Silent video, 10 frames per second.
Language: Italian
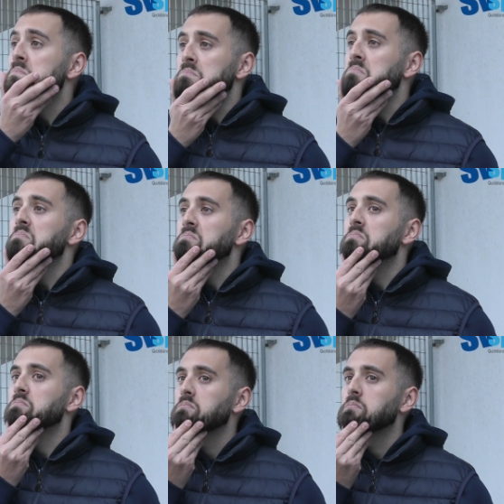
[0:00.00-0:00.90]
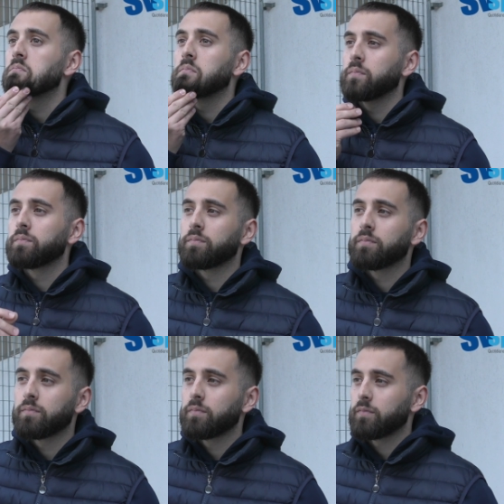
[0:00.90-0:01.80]
come maggior parte del gruppo
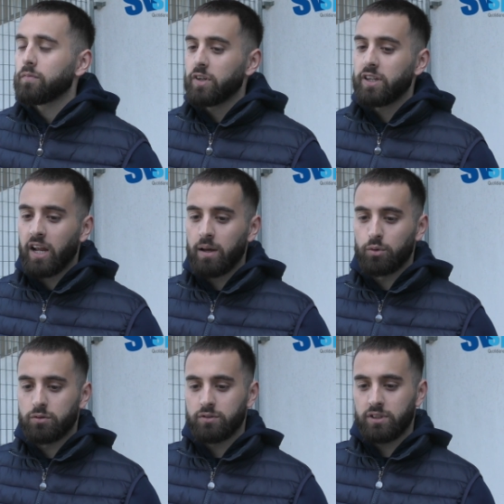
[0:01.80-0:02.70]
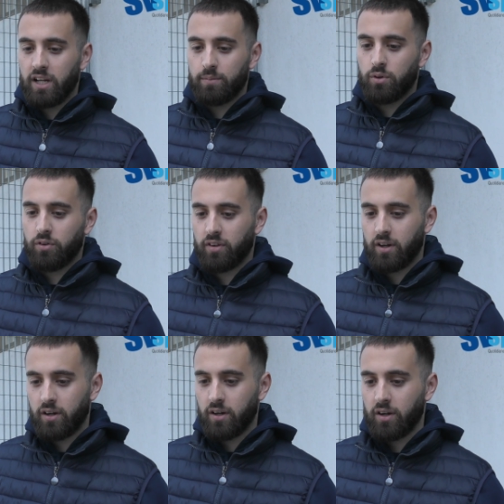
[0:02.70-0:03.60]
insieme. Vedremo, vedremo
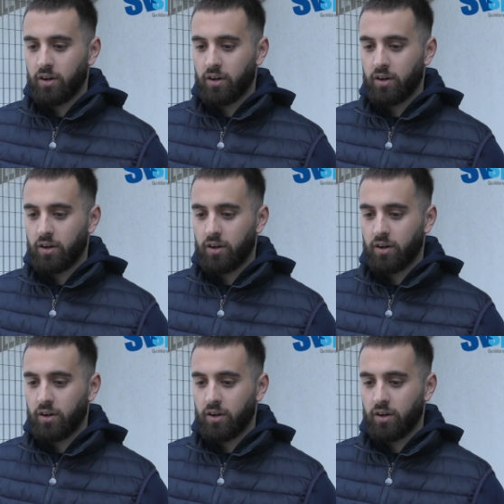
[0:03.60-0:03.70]
cosa,